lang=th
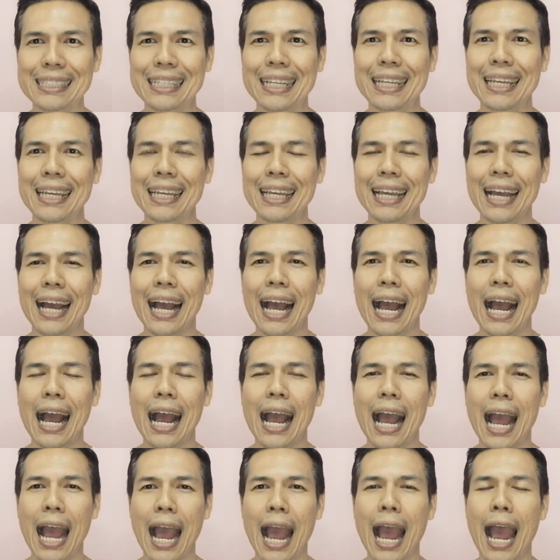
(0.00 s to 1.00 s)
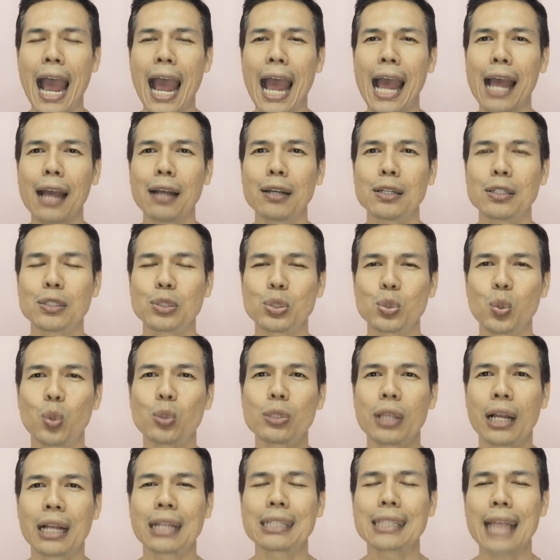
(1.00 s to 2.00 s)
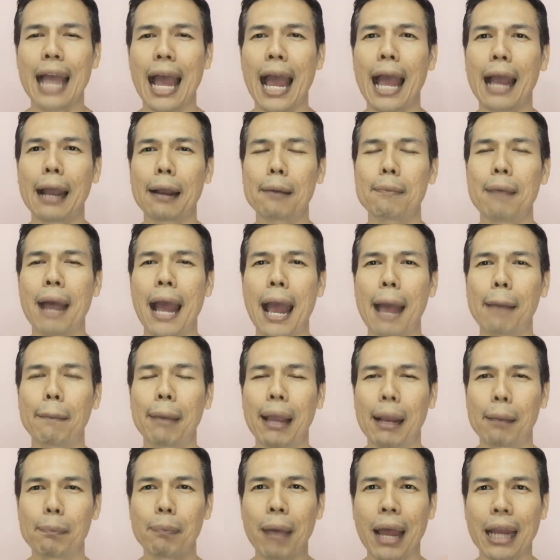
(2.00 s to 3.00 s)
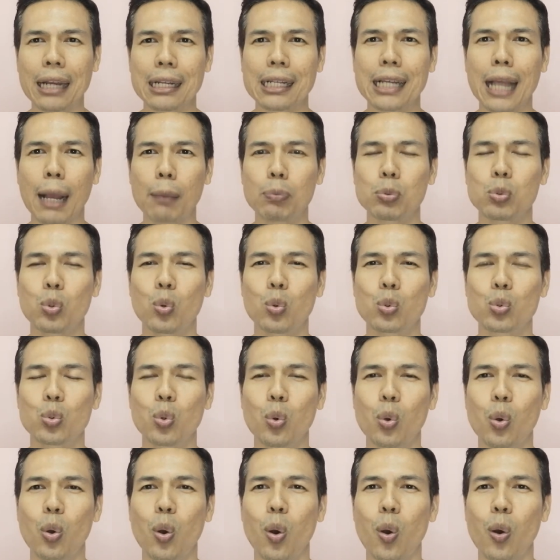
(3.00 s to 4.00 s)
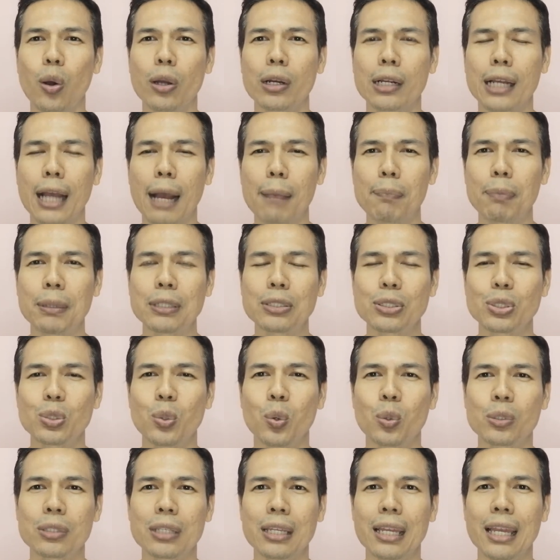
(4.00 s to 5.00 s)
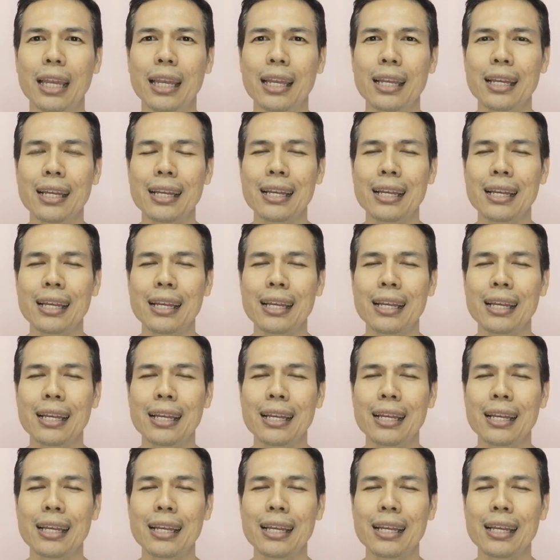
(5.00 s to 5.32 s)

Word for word: ที่หาสูตรต่างๆมาแบ่งปันกับทุกๆคนครับเป็นสูตรที่